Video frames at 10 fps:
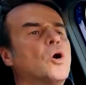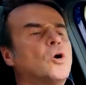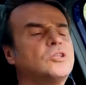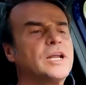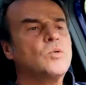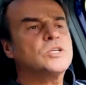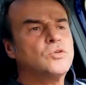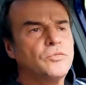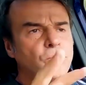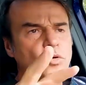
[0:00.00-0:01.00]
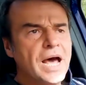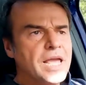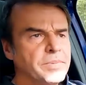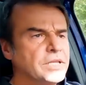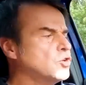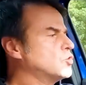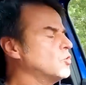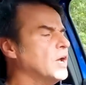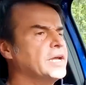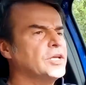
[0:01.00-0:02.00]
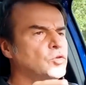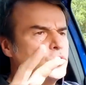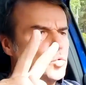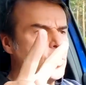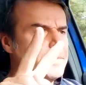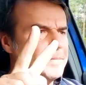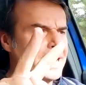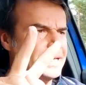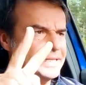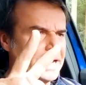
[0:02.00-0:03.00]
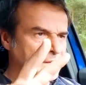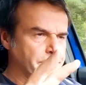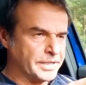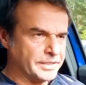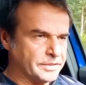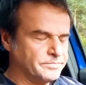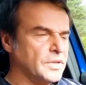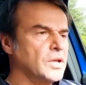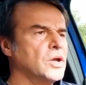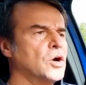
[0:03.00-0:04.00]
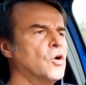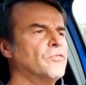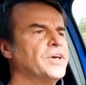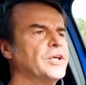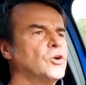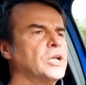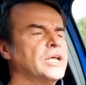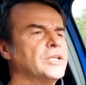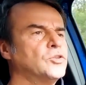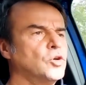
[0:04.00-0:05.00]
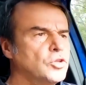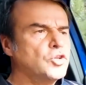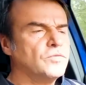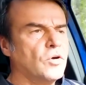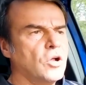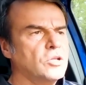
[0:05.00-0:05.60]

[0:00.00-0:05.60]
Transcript: Oltre a questo full hybrid ci sono anche due mild hybrid ovvero il 12 v